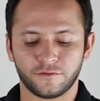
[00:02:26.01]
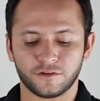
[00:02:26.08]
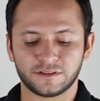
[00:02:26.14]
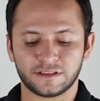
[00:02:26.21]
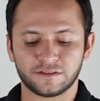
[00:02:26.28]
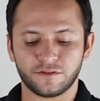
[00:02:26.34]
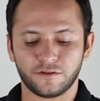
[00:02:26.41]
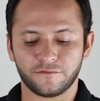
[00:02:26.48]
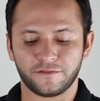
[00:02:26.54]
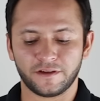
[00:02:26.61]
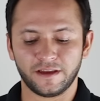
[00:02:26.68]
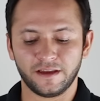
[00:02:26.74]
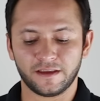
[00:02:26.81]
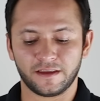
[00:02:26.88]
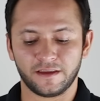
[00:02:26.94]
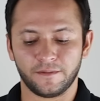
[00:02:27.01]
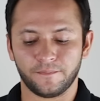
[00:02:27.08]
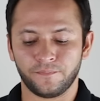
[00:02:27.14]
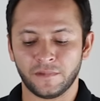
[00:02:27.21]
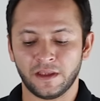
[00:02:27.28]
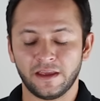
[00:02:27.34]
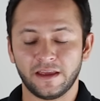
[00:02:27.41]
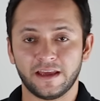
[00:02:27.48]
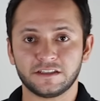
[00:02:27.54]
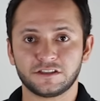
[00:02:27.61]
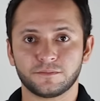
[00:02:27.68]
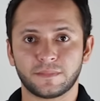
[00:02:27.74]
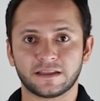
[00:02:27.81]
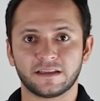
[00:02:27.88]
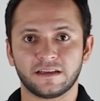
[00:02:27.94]
vocês vão ver que
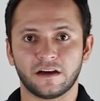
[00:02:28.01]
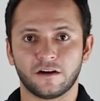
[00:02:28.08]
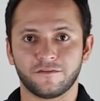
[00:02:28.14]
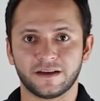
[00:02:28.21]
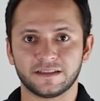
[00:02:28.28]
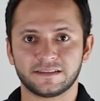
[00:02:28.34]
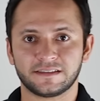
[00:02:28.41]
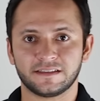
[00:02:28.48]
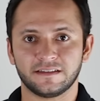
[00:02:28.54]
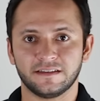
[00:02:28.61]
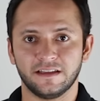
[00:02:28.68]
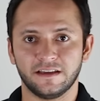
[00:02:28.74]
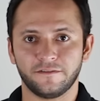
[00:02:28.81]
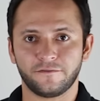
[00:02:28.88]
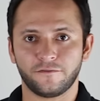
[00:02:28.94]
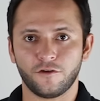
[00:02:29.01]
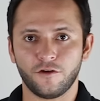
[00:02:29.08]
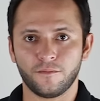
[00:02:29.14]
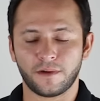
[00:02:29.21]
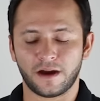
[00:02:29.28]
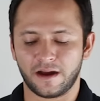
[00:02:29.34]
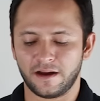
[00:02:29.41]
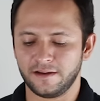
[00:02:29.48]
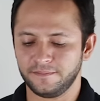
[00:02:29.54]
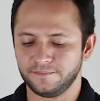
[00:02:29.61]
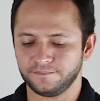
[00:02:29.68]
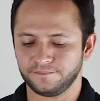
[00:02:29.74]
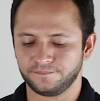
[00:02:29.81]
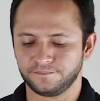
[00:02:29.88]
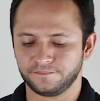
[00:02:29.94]
este material vai se
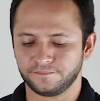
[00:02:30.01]
deformar,